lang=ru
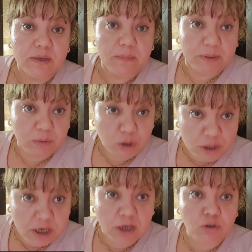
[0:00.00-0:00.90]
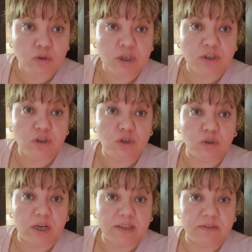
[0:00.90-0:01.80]
Потому что не хочу сейчас ничего
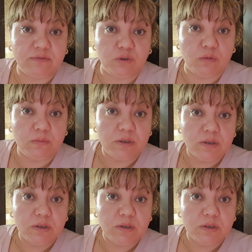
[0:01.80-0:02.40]
тратить в дом.